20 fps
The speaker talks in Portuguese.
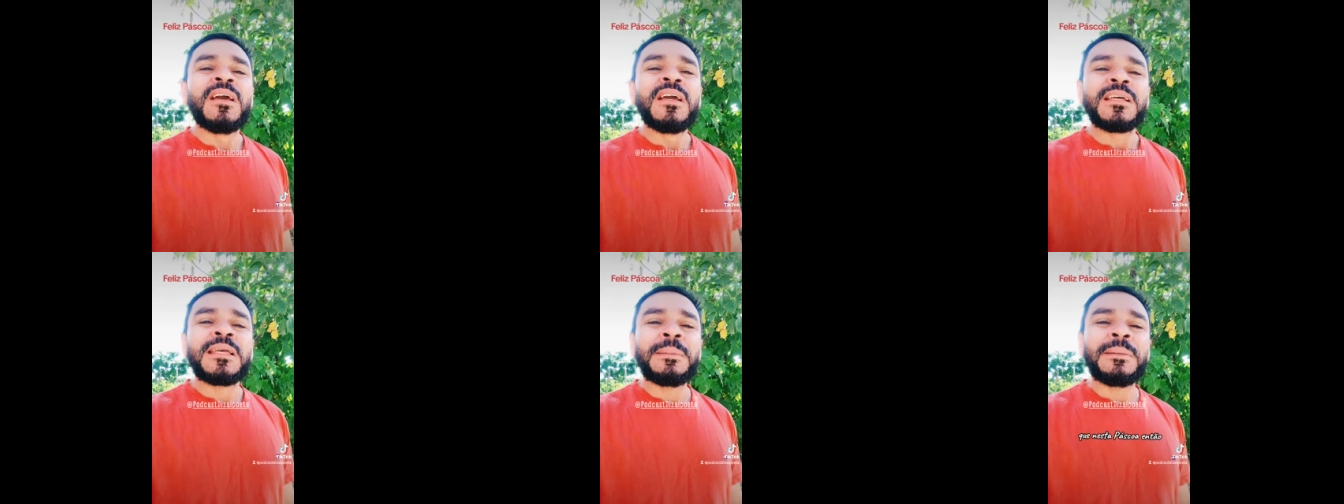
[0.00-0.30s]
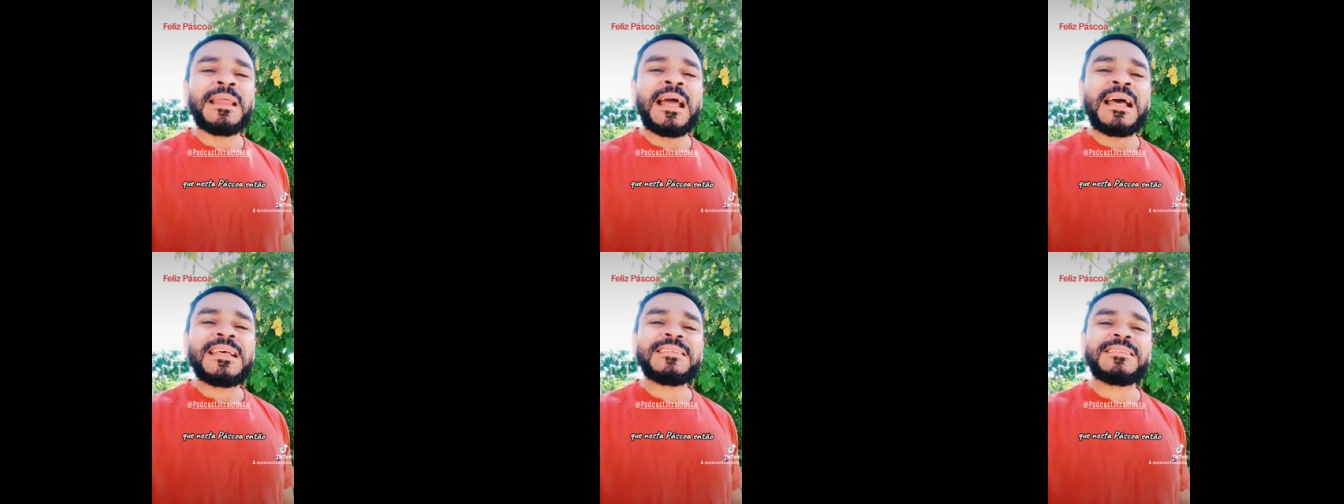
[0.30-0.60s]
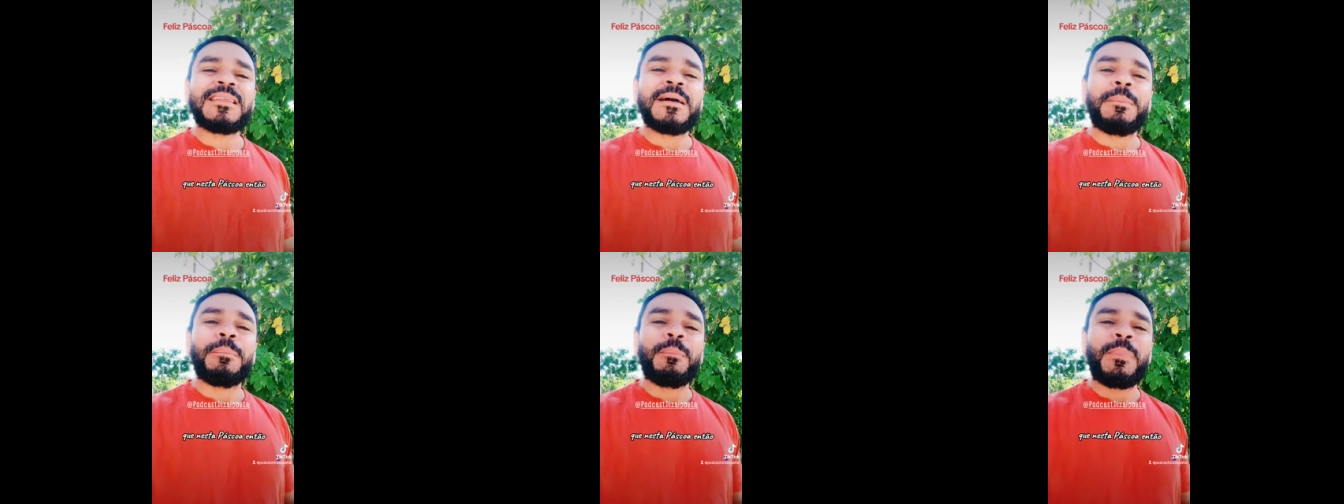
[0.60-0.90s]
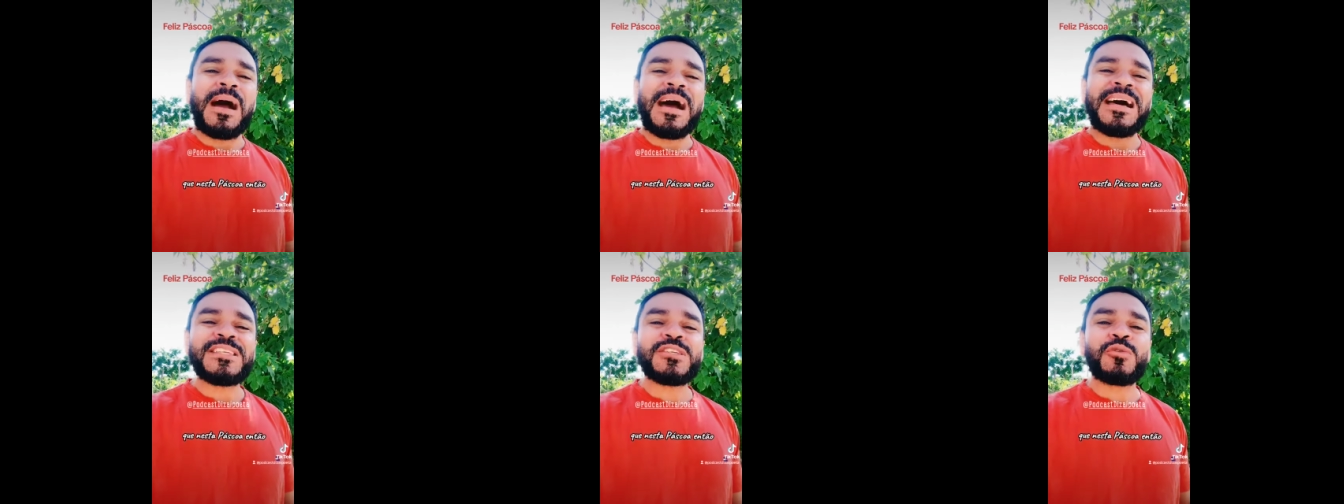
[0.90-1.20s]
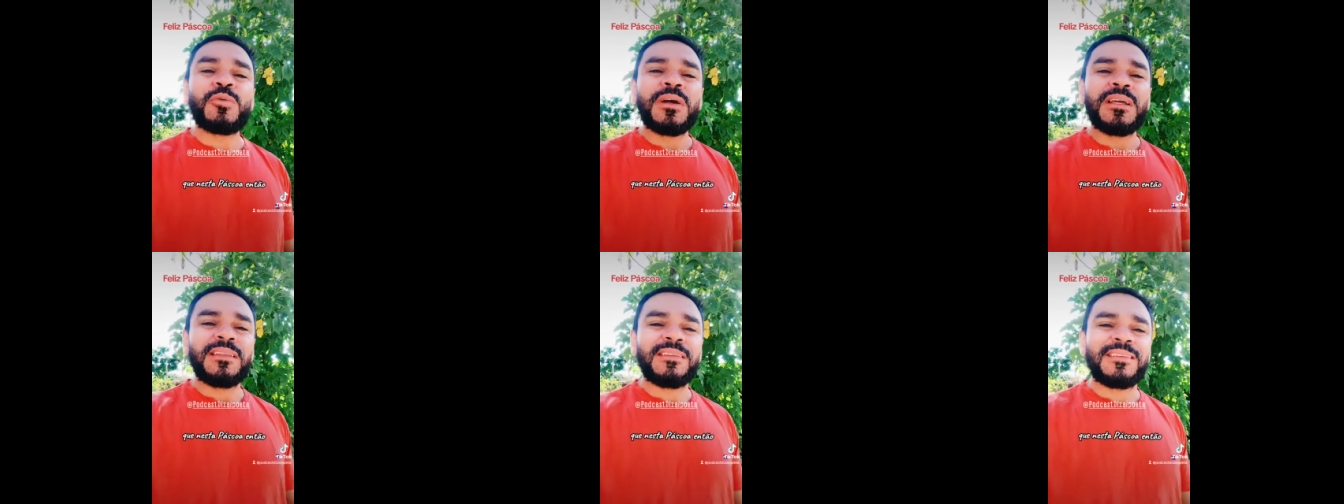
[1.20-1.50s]
Que nesta
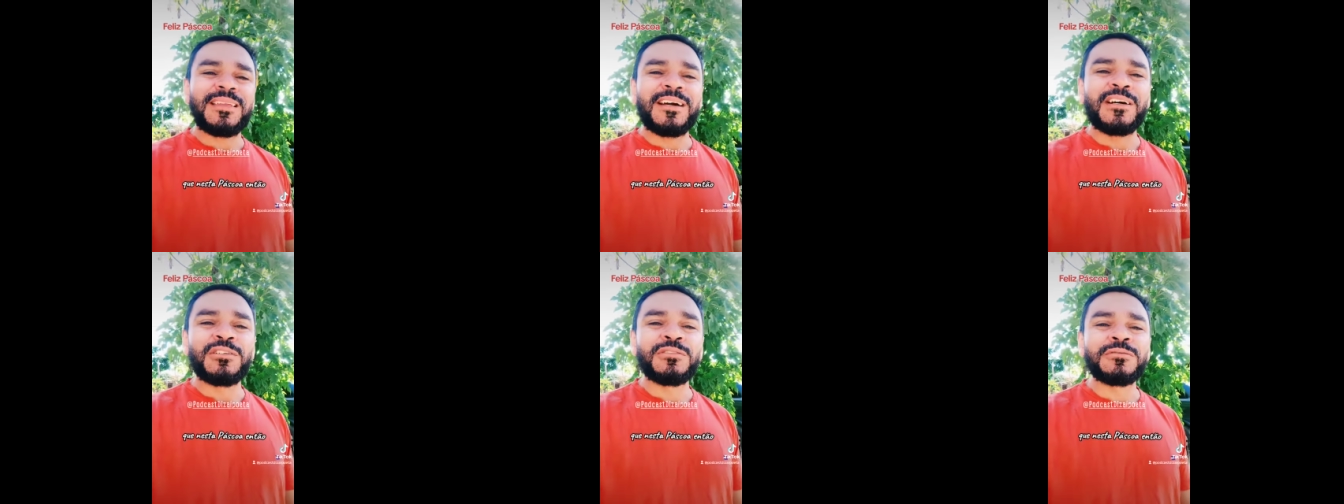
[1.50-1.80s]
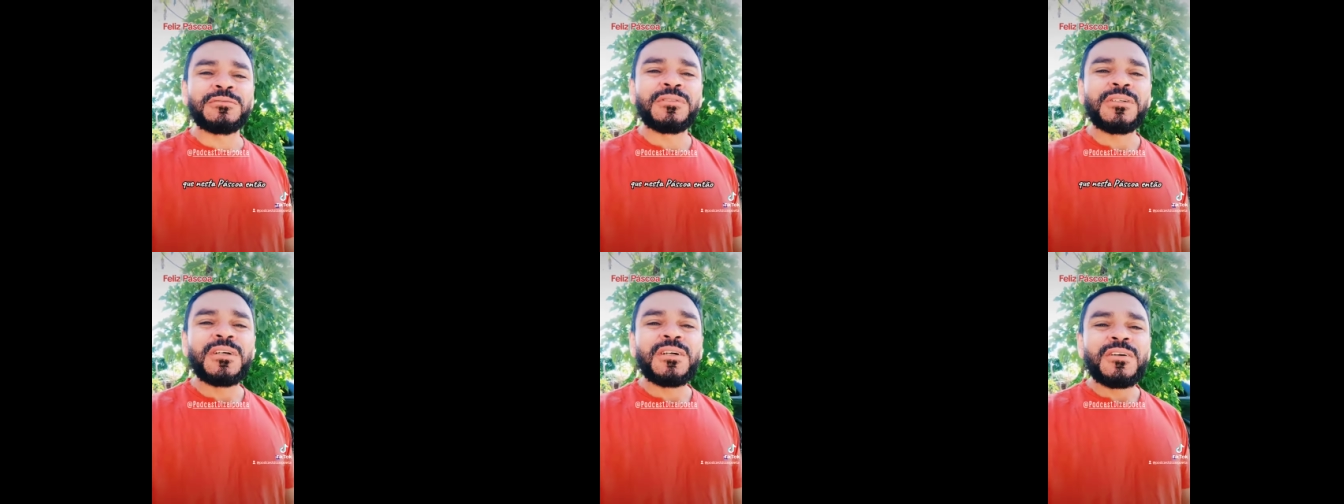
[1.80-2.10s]
Páscoa, então,